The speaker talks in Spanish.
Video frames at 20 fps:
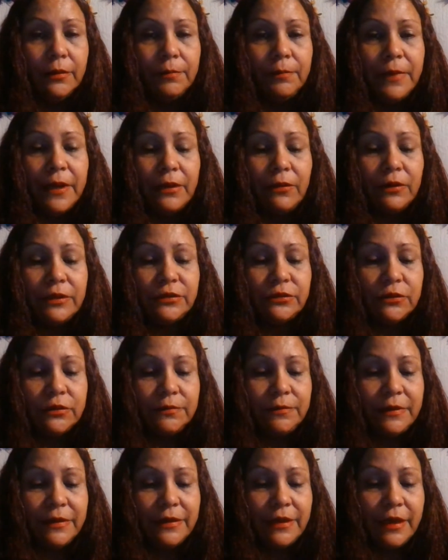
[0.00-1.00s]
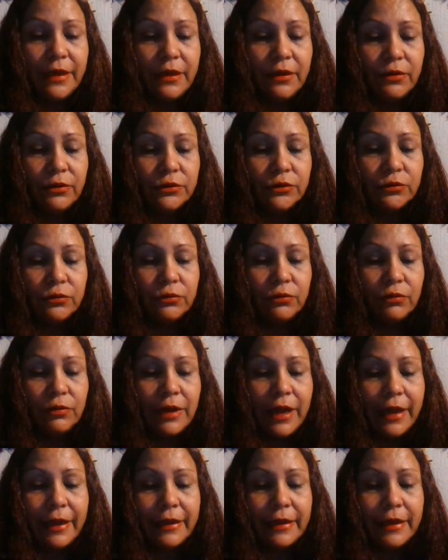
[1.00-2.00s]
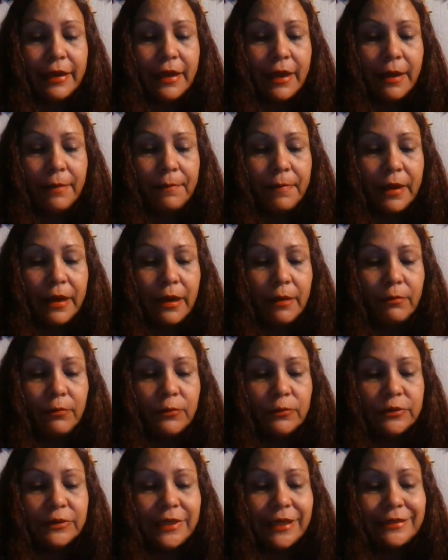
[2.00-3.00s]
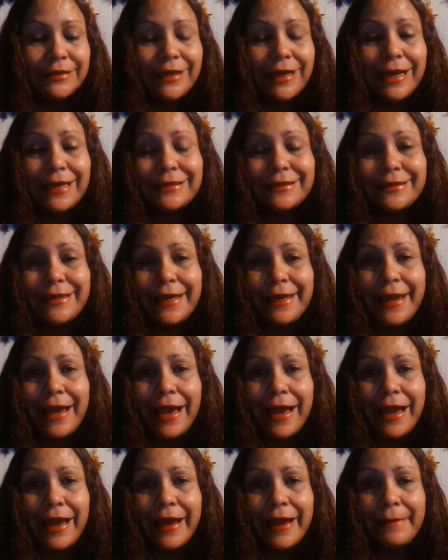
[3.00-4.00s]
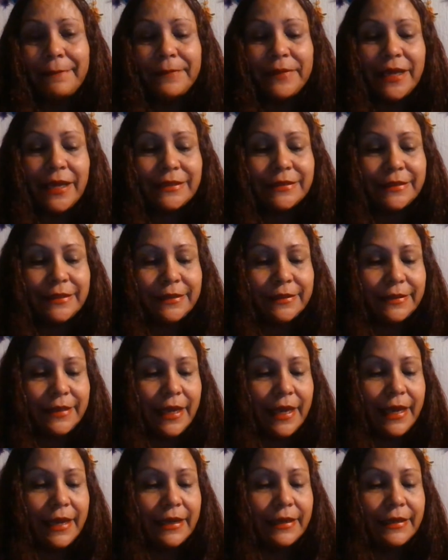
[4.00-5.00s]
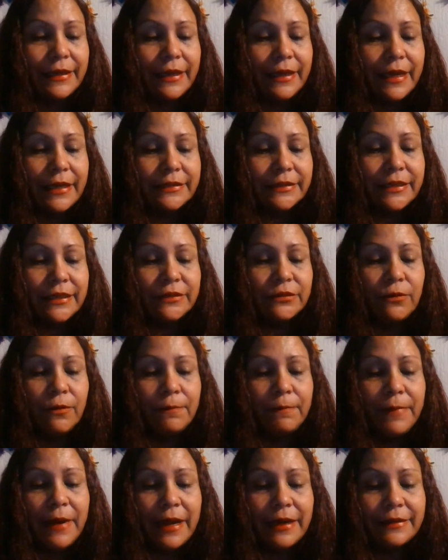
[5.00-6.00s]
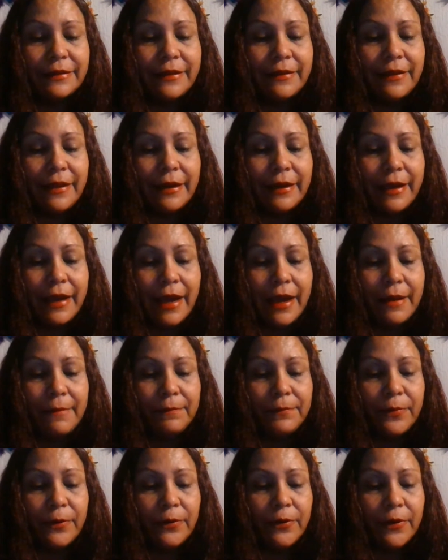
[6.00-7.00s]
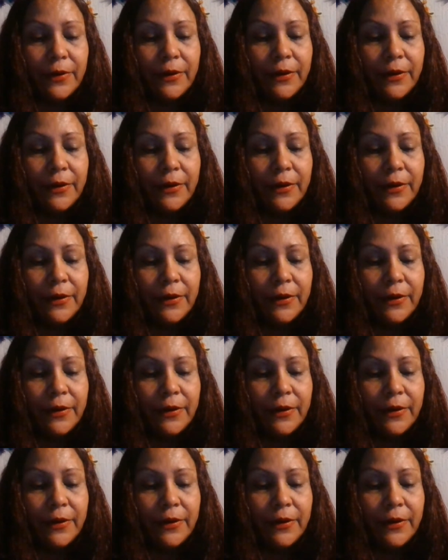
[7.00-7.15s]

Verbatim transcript: Pero estos videos son una guía para muchas de las terapias y técnicas que son parte del campo